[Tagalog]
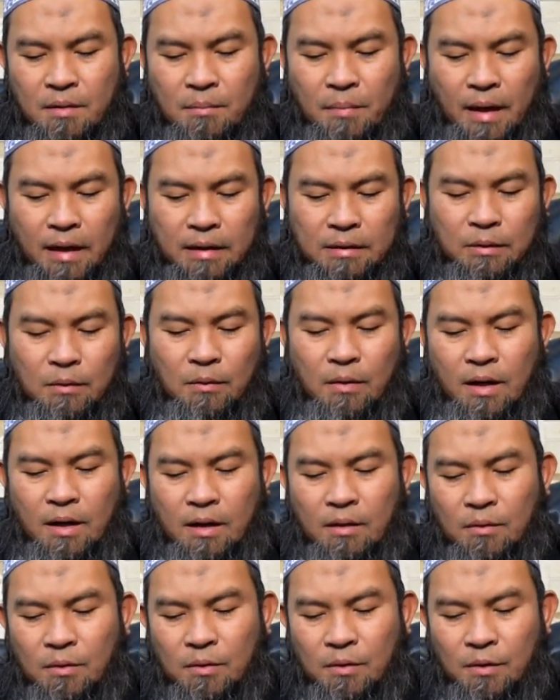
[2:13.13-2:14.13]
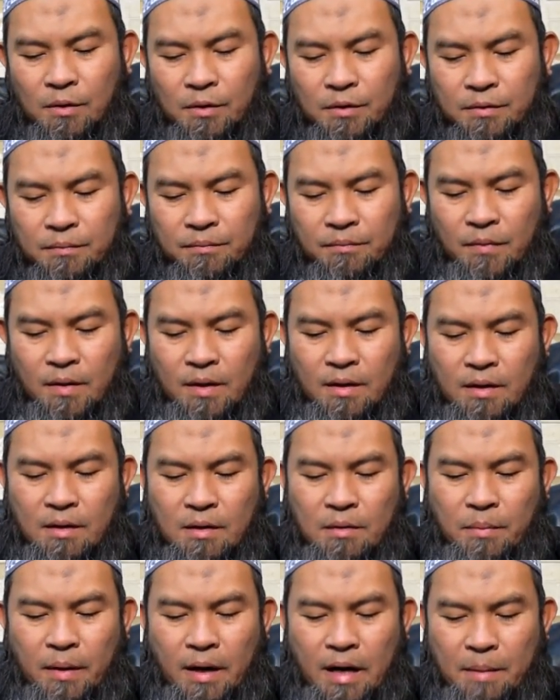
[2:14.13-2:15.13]
pangatlo, Al-Khulud,
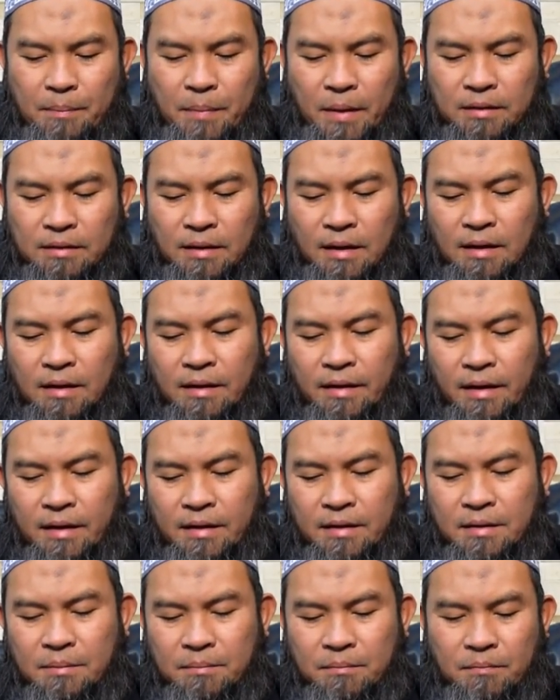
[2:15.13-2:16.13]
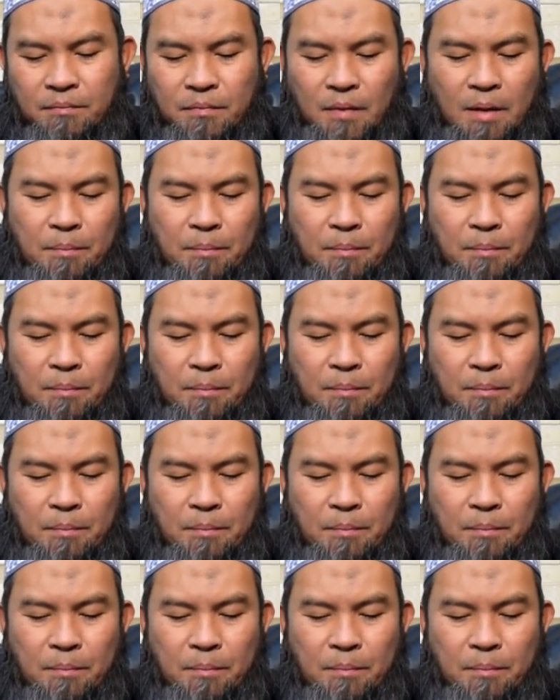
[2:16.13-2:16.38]
pangapat, Al-Naim,